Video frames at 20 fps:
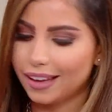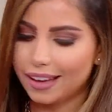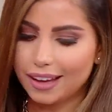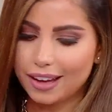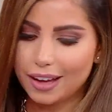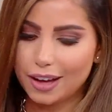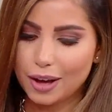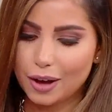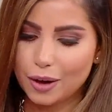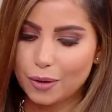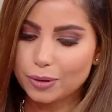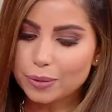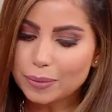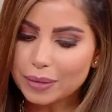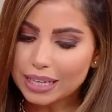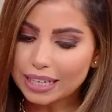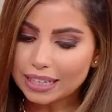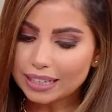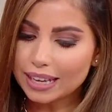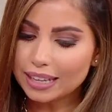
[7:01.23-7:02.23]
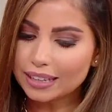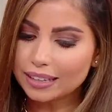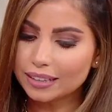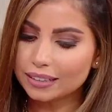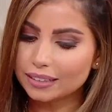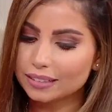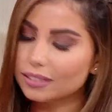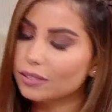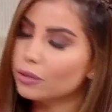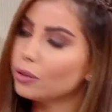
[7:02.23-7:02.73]
آه ويمكن احنا
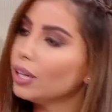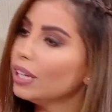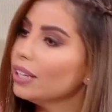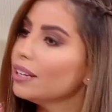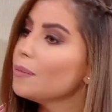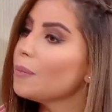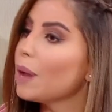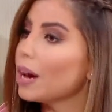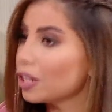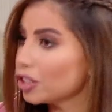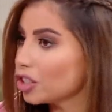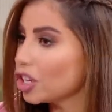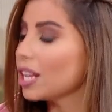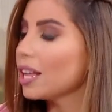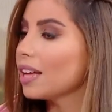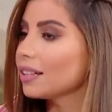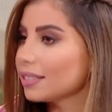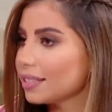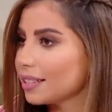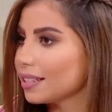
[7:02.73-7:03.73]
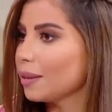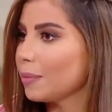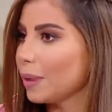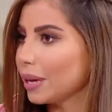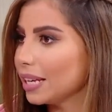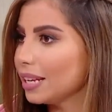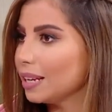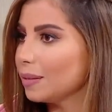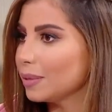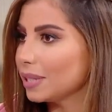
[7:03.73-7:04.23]
هنا نروح للمهرجانات
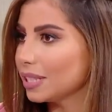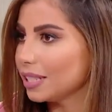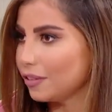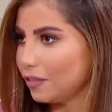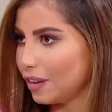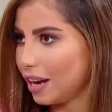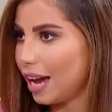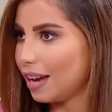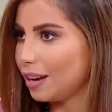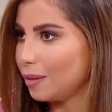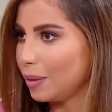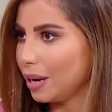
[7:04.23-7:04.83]
السينمائيه اللي بتصير في العالم